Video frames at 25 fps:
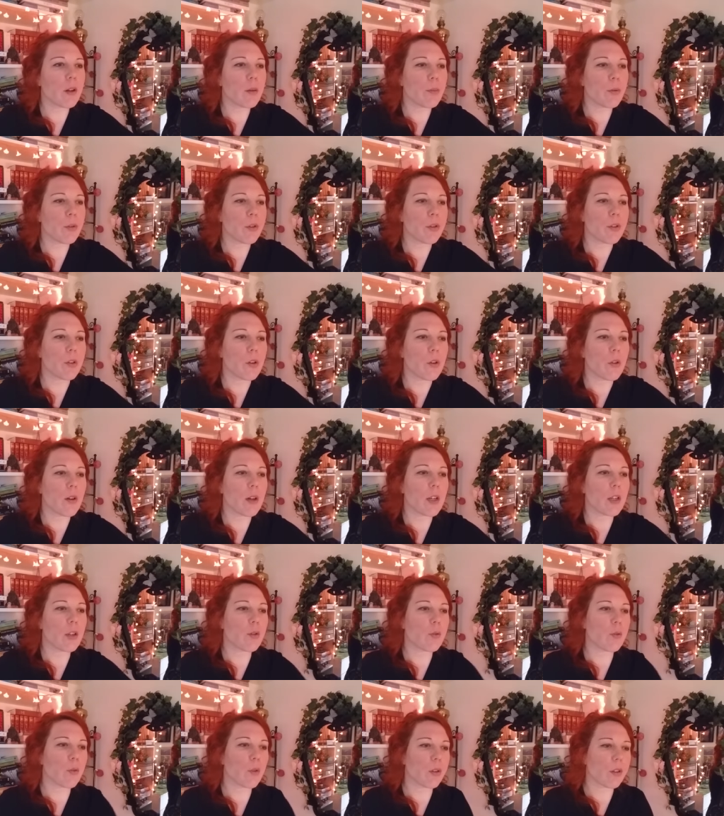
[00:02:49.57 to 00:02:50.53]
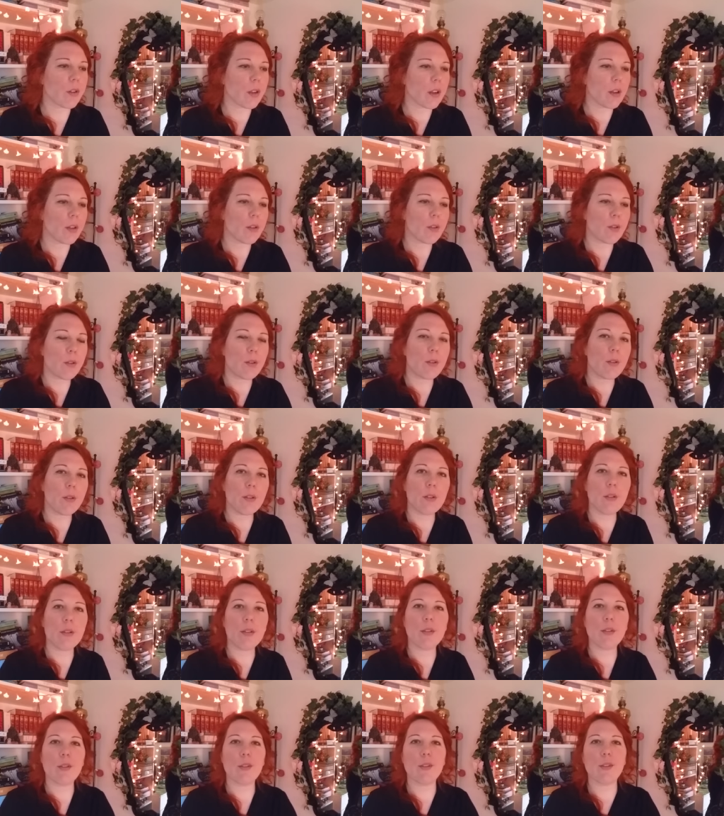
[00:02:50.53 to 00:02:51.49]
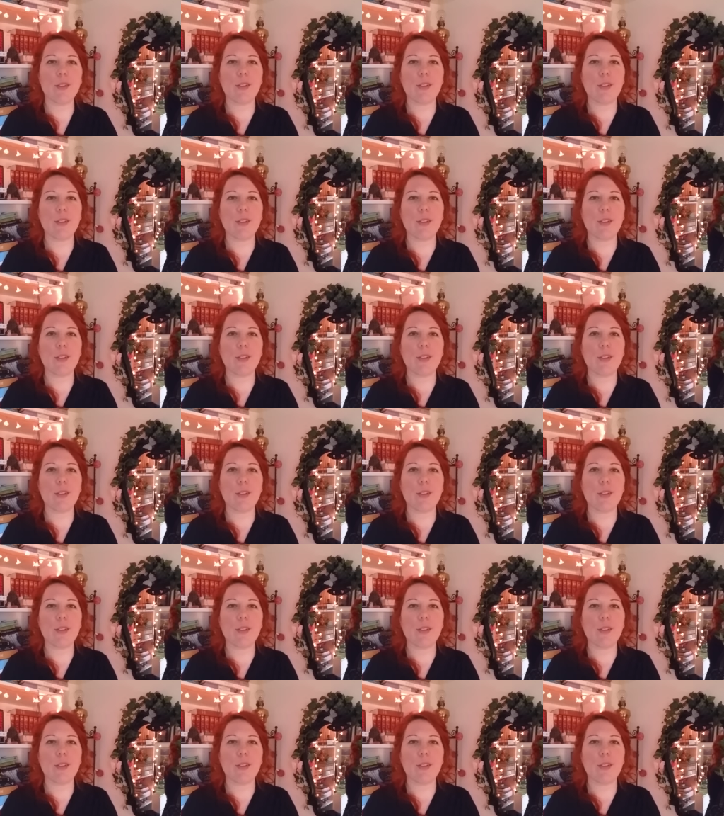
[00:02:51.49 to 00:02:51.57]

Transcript: hein, pourtant, hein, ils sont en train de...